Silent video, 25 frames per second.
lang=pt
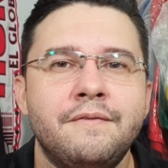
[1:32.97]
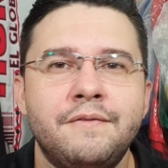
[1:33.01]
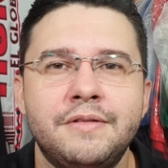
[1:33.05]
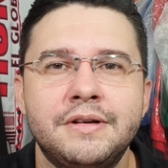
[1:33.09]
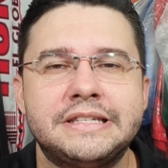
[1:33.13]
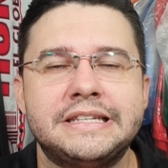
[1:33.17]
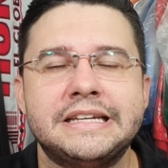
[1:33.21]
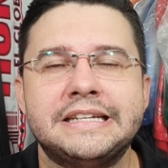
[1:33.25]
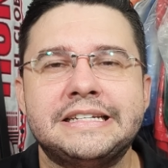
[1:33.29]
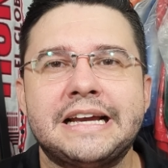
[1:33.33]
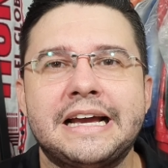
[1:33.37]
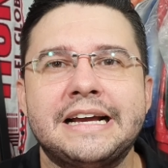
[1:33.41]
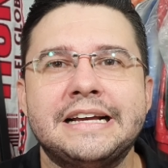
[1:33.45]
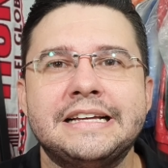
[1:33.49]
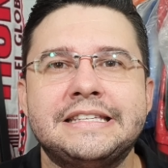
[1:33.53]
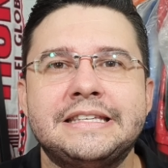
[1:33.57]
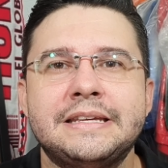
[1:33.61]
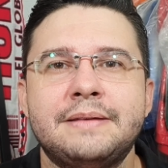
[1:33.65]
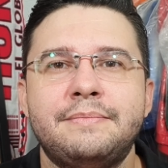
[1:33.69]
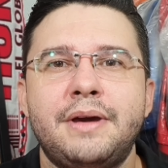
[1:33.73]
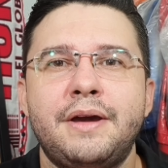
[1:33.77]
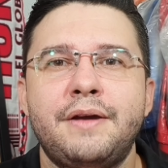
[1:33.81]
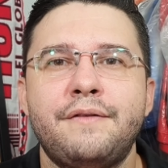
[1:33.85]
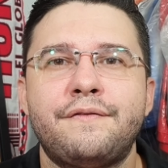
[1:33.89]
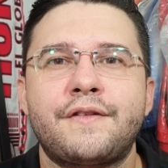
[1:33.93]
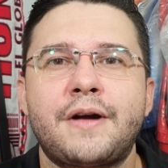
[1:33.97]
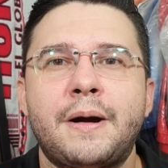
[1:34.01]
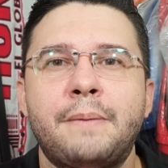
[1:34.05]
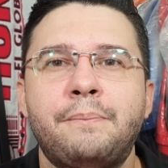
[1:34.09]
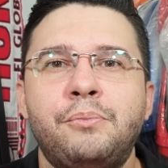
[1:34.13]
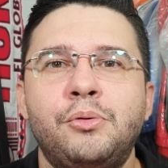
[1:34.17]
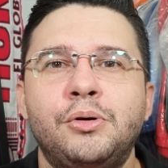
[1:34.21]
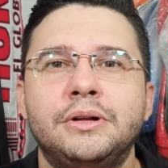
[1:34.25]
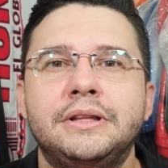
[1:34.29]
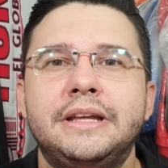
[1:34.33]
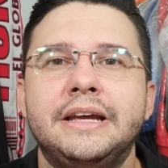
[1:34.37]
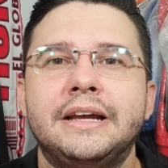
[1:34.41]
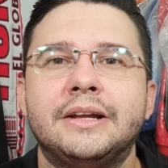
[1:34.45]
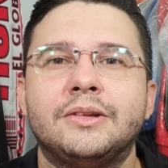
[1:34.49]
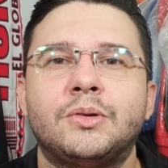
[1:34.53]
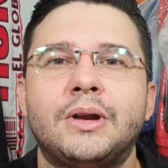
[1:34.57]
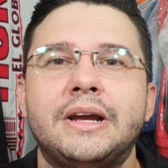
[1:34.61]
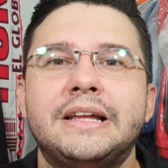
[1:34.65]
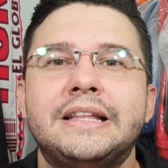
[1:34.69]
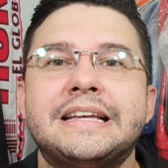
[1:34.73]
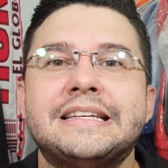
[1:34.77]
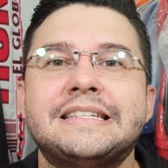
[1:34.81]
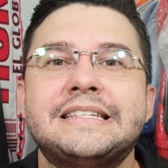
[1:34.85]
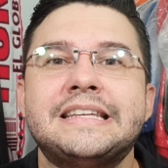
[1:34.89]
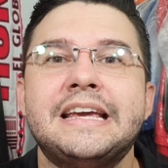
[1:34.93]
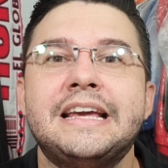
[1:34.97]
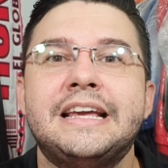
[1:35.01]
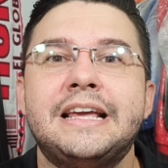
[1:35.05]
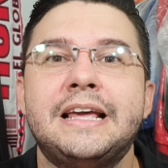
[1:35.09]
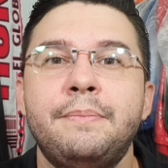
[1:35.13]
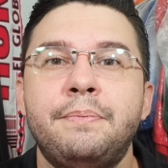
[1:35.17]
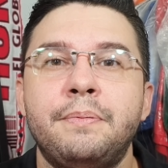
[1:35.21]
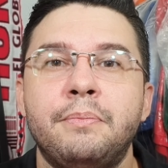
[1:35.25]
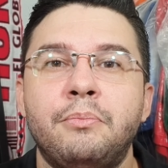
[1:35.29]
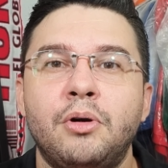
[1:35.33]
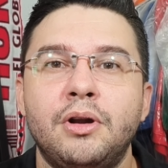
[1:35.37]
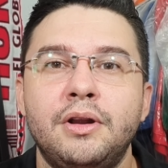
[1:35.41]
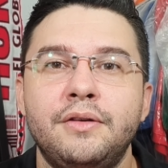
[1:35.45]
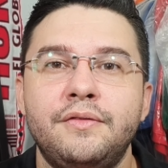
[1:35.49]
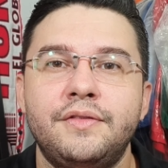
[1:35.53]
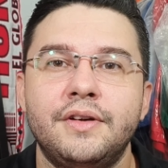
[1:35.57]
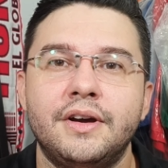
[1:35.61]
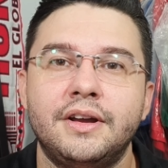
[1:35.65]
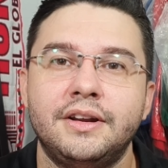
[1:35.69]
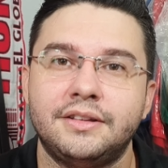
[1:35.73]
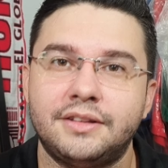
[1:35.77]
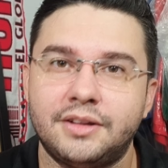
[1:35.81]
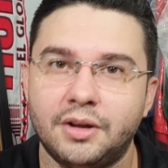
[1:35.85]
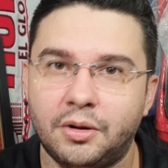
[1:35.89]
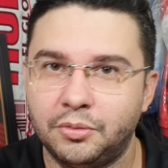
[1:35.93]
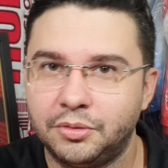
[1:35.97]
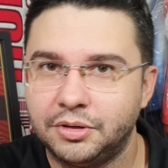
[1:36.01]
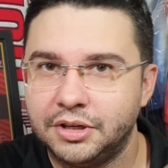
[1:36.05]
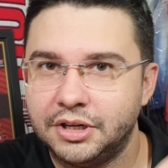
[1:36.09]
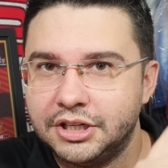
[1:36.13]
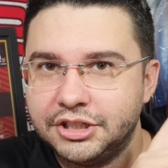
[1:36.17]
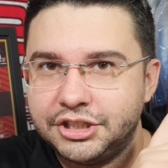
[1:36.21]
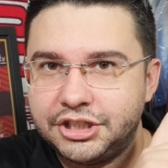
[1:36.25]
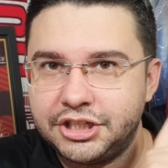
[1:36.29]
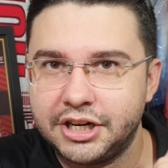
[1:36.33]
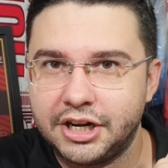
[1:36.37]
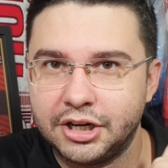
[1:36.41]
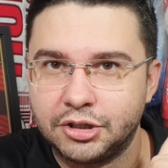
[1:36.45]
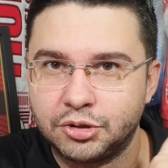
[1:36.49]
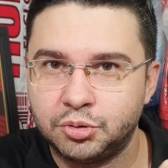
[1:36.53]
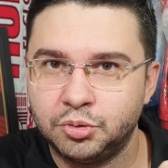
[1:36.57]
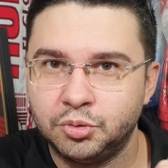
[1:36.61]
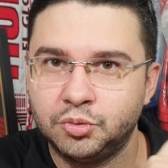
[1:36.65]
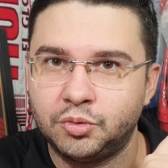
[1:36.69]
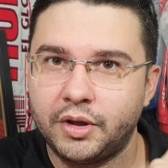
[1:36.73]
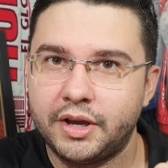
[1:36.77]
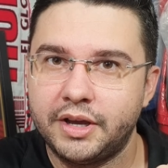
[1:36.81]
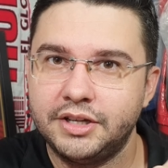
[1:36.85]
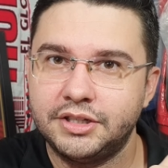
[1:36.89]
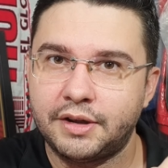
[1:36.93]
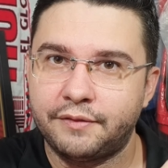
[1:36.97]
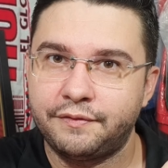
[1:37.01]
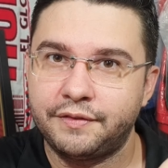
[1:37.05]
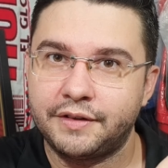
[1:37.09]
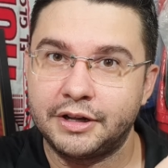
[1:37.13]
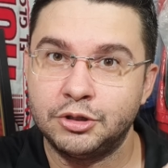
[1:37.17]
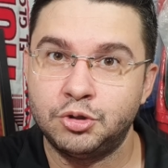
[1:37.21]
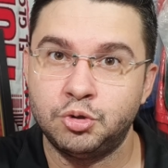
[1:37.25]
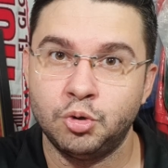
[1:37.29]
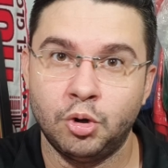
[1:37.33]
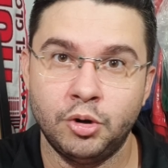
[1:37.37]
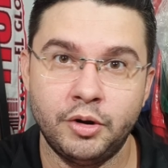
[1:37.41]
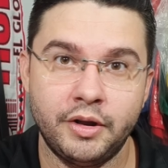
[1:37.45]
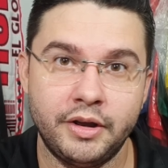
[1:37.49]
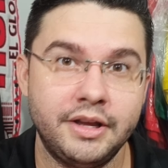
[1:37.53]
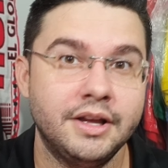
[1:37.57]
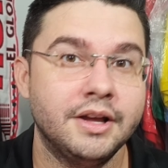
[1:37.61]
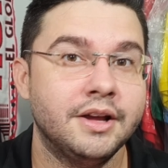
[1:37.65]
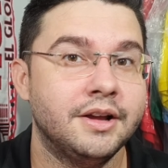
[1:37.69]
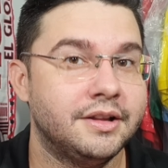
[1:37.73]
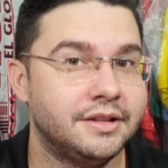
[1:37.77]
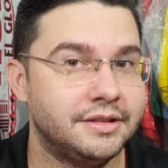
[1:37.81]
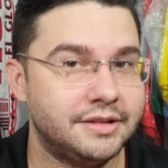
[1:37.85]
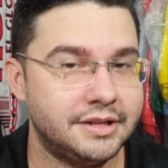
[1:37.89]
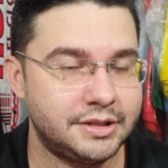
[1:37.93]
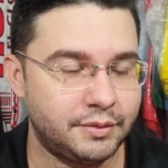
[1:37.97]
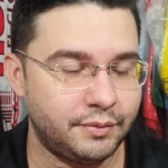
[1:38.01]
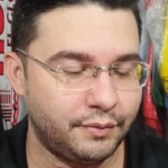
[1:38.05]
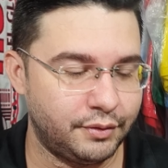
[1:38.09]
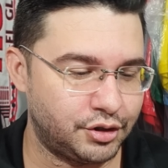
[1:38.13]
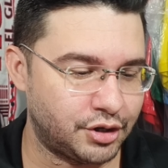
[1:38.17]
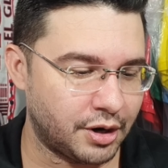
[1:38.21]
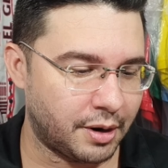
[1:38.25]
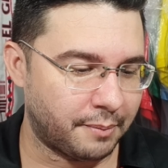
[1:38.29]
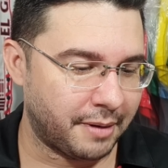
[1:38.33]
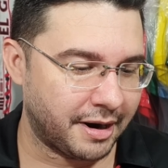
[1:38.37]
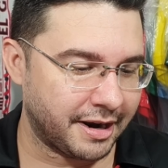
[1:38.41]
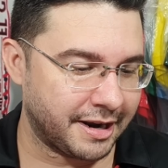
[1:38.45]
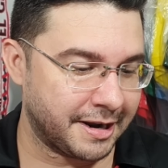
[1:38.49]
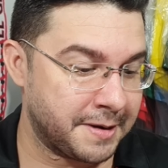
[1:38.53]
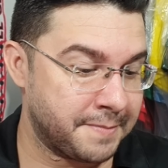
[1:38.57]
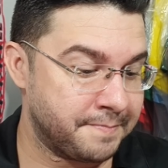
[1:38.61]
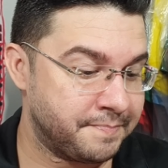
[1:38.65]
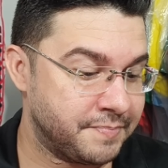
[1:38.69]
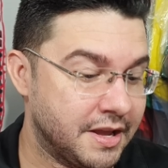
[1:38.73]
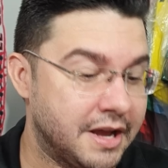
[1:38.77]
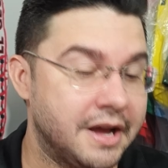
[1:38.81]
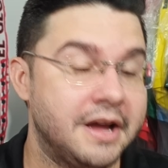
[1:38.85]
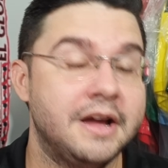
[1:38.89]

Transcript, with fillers: você já receber e ficar por dentro aí dessa equipe boliviana. Então, chega junto aí, já fica de olho hein, nesse vídeo de amanhã.